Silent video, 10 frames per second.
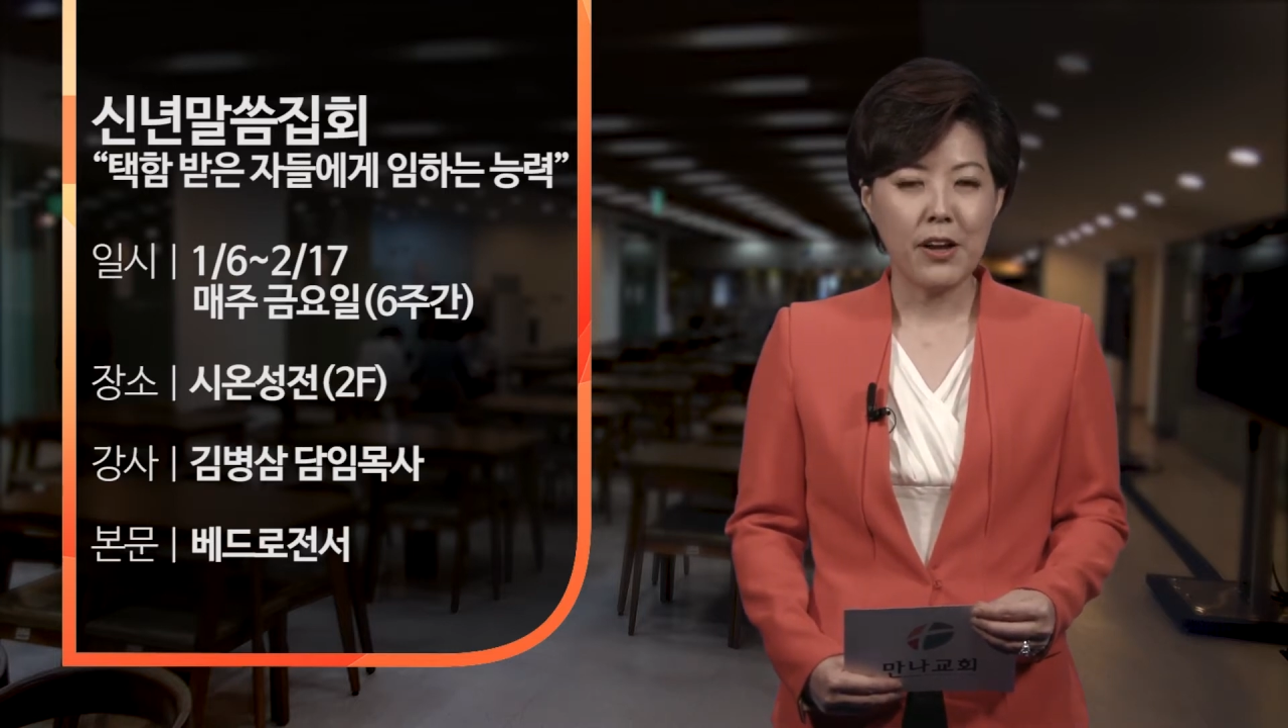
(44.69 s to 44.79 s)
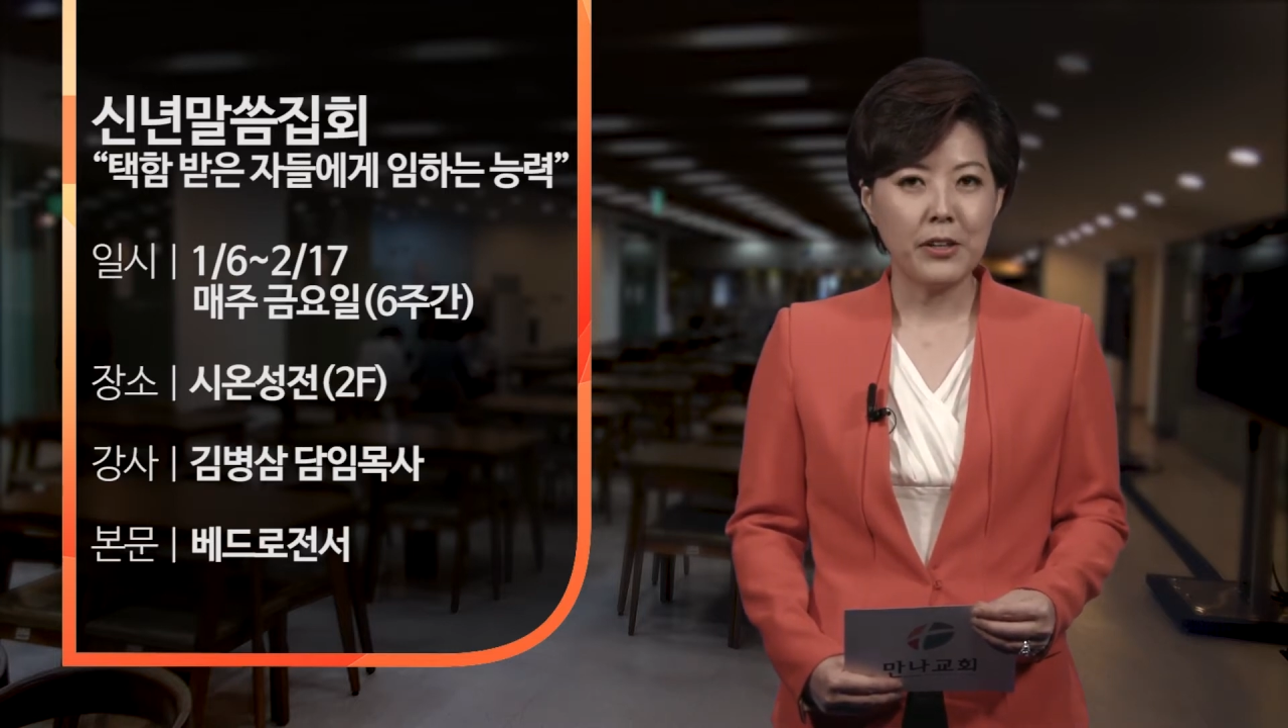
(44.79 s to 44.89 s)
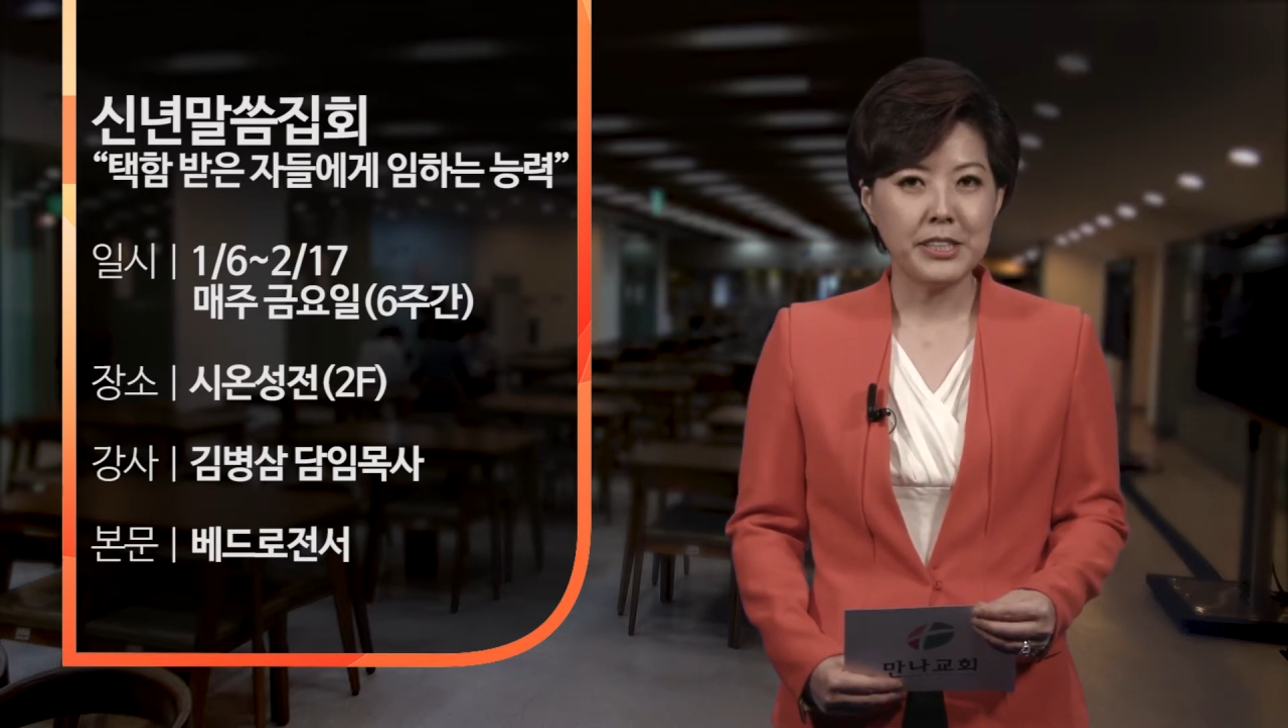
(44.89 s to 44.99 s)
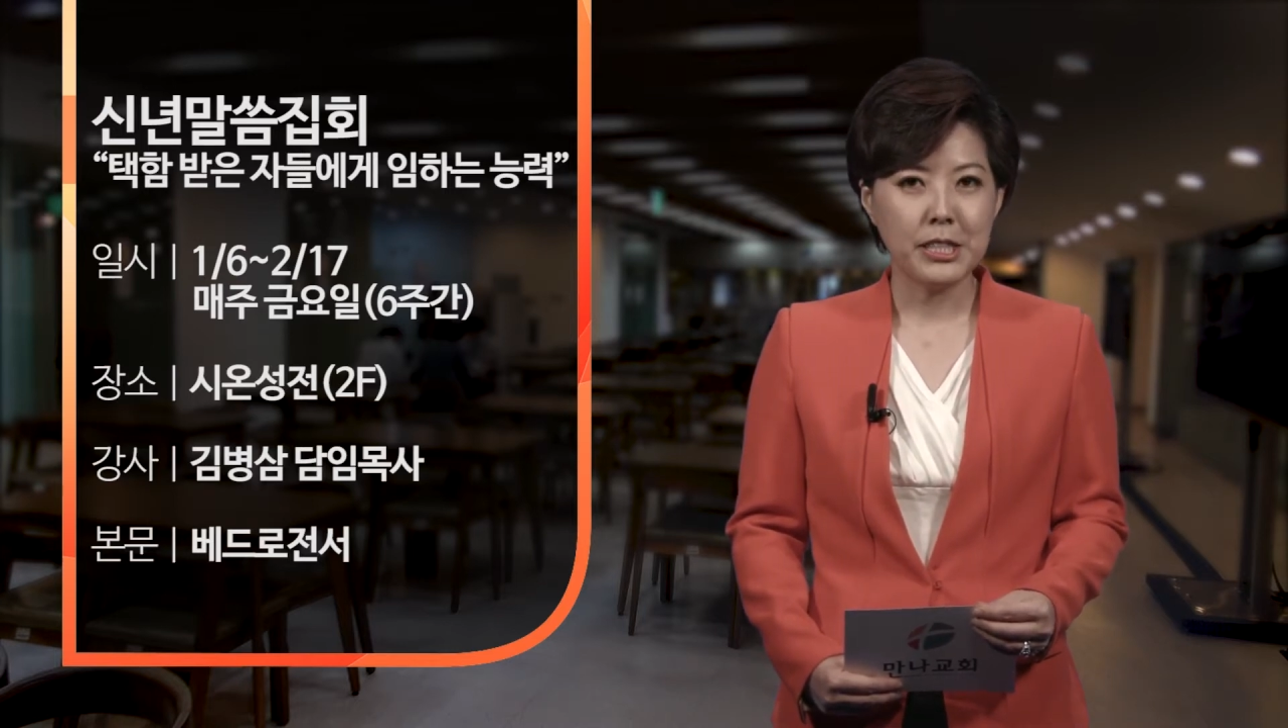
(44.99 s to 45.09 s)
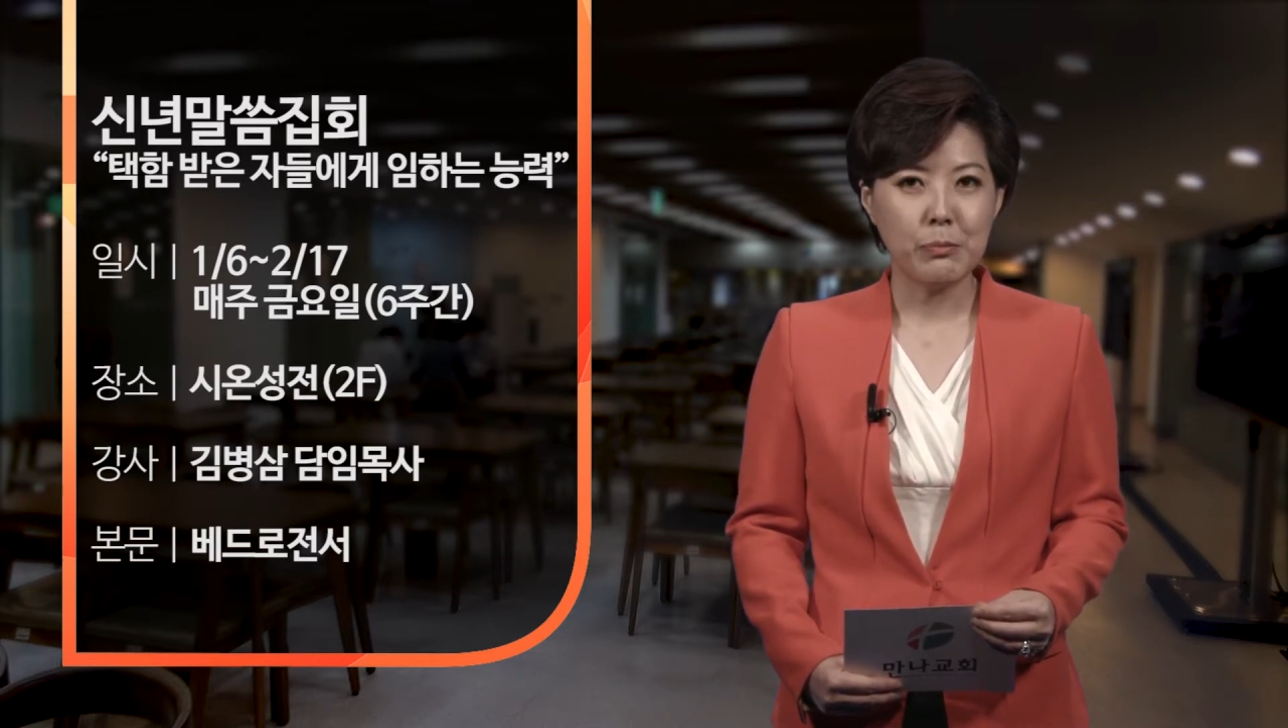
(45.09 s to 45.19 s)

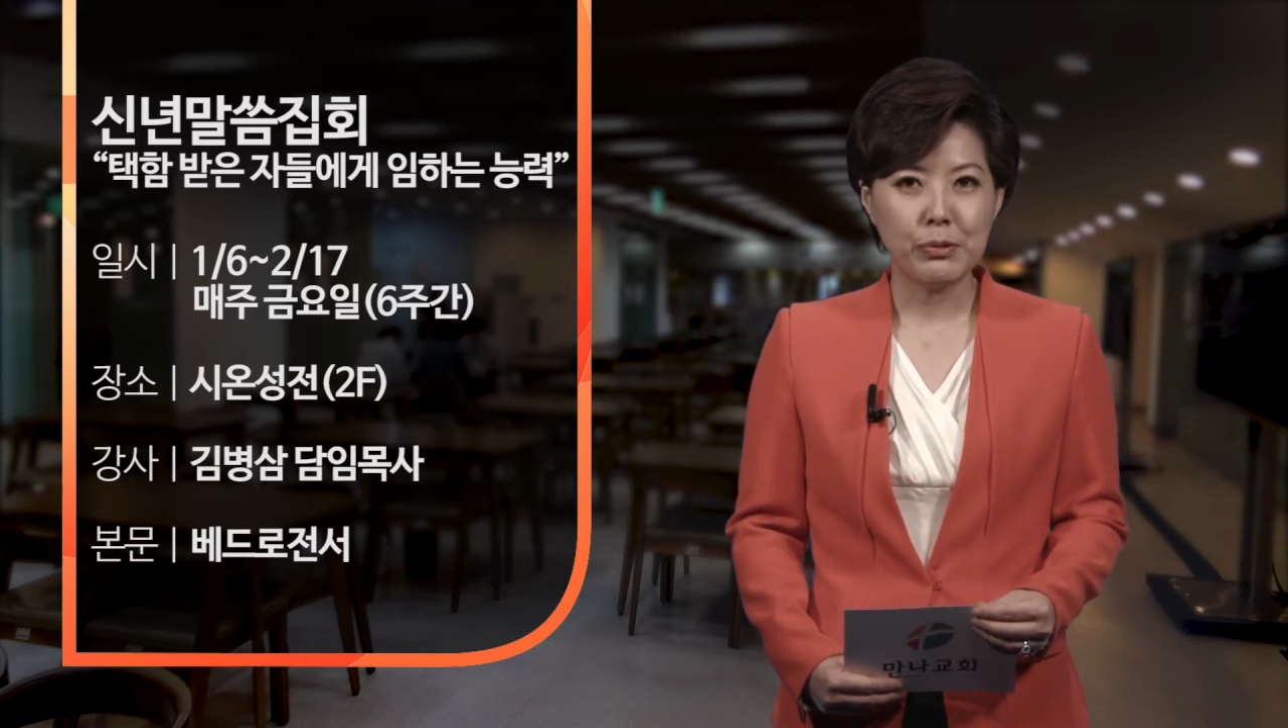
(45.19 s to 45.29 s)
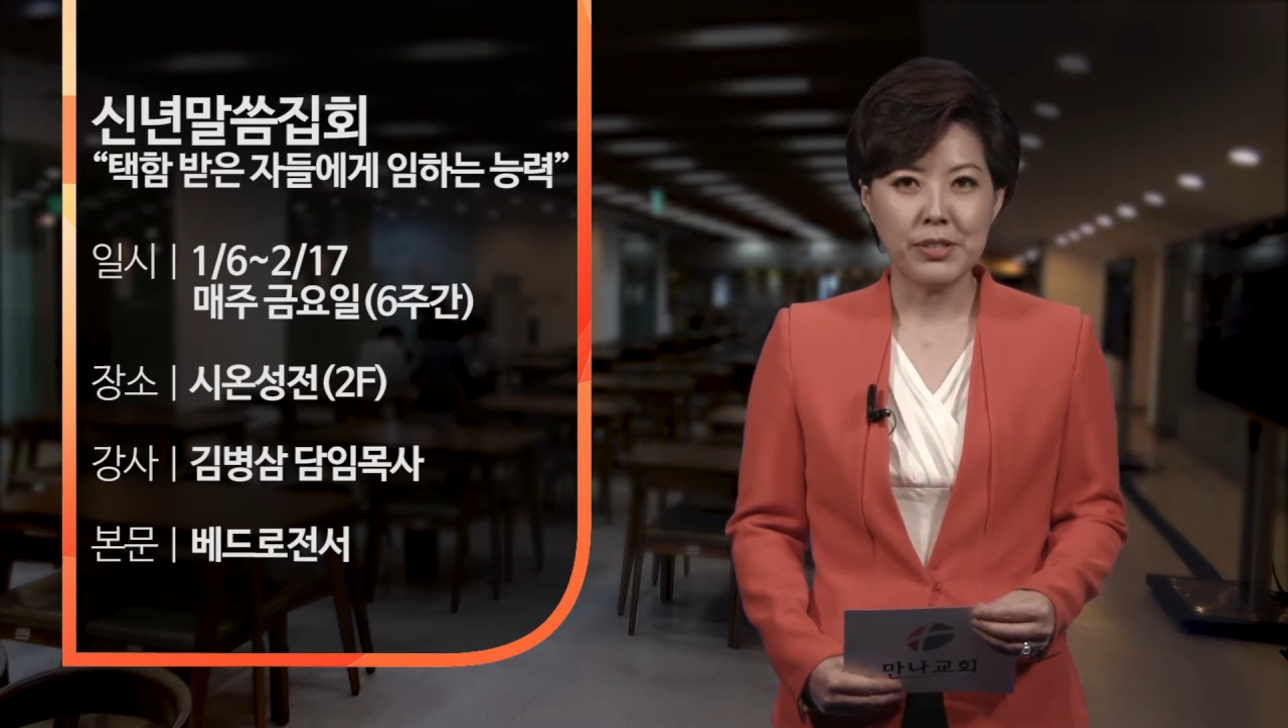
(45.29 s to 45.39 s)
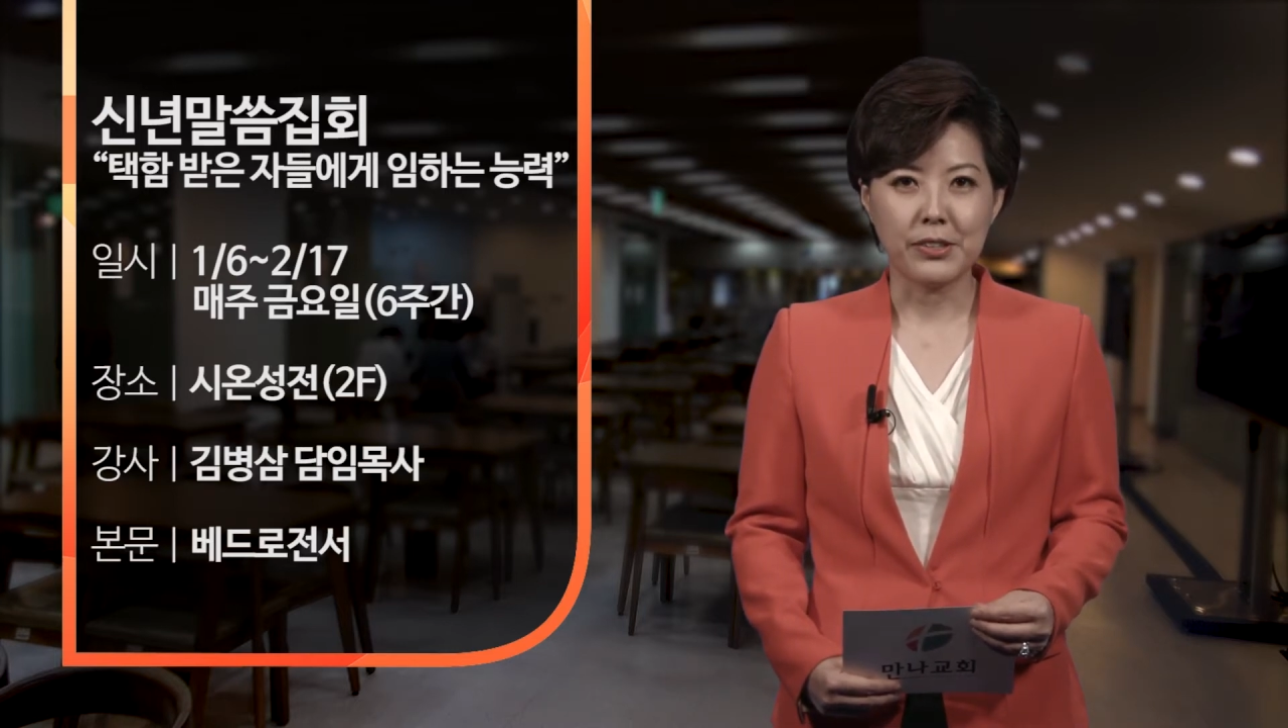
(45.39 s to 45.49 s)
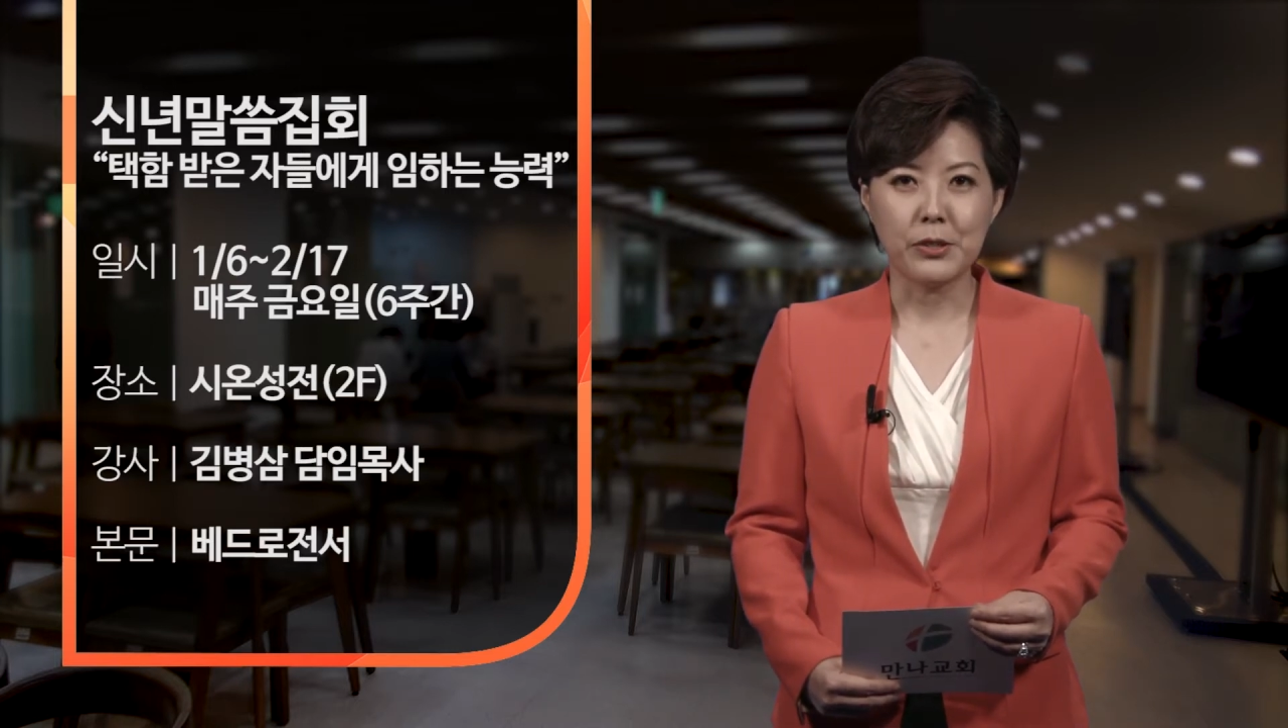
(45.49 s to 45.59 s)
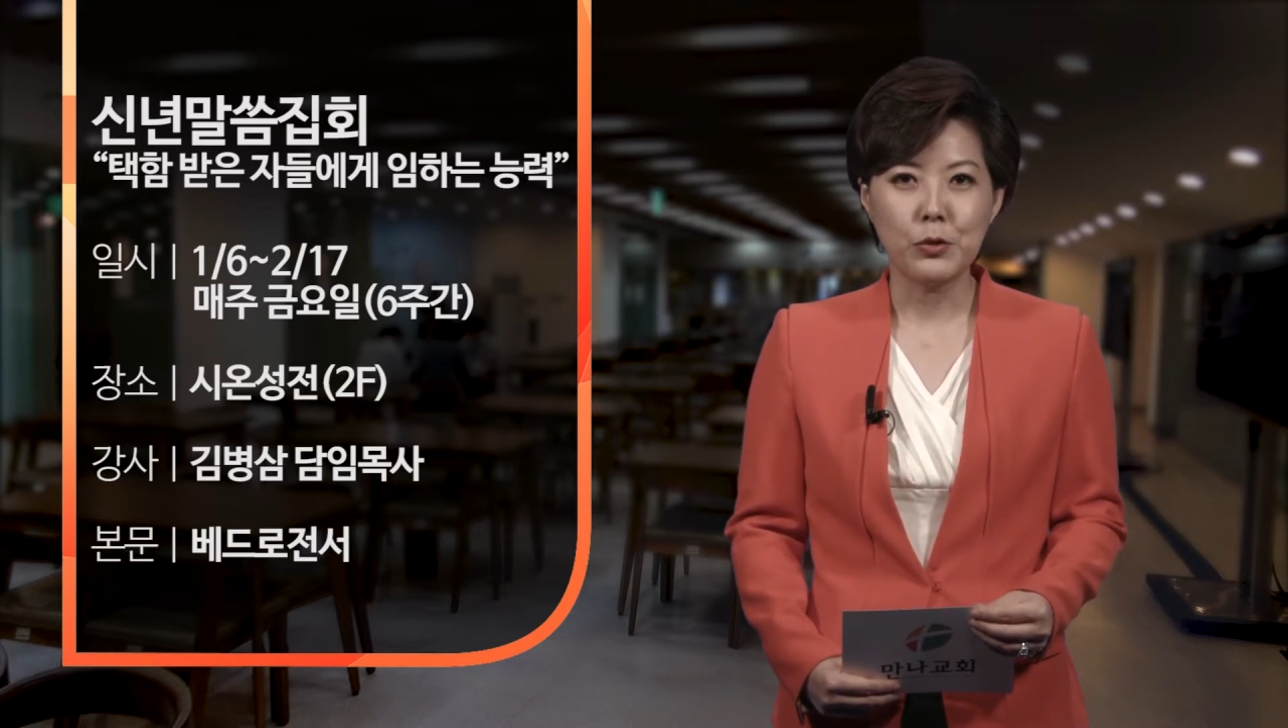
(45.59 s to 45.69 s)
헌신
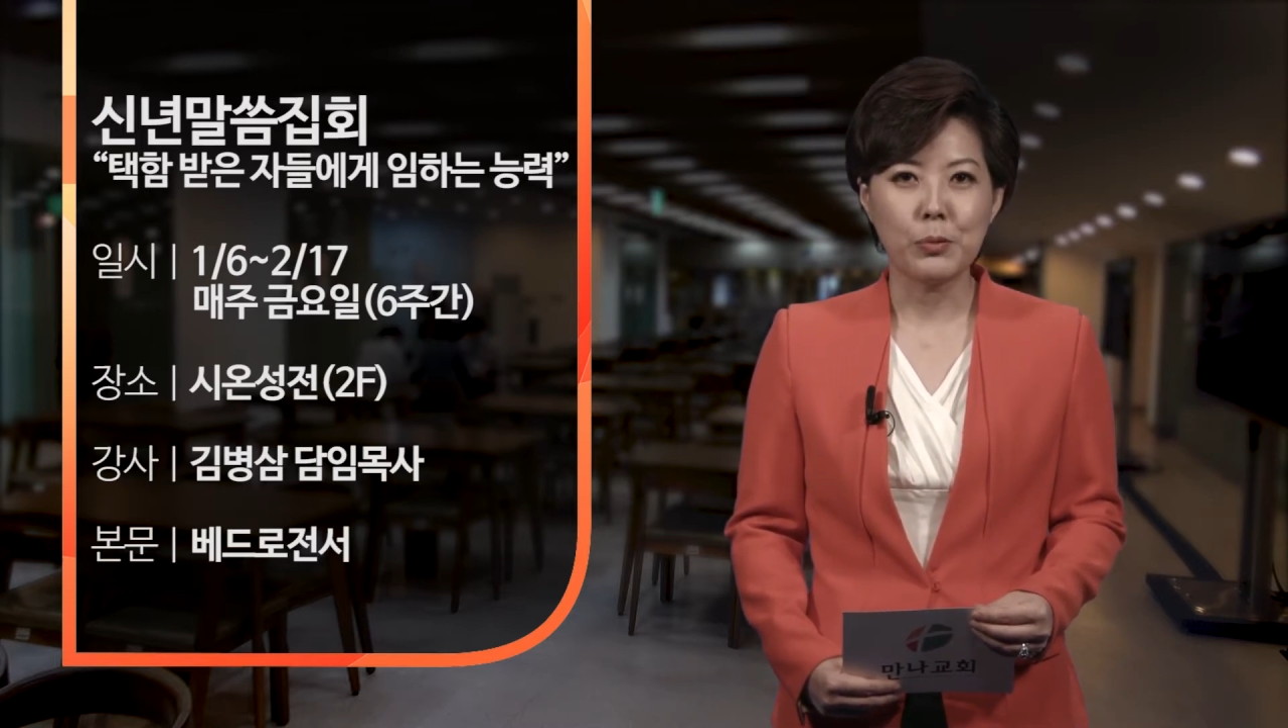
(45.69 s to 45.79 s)
부서는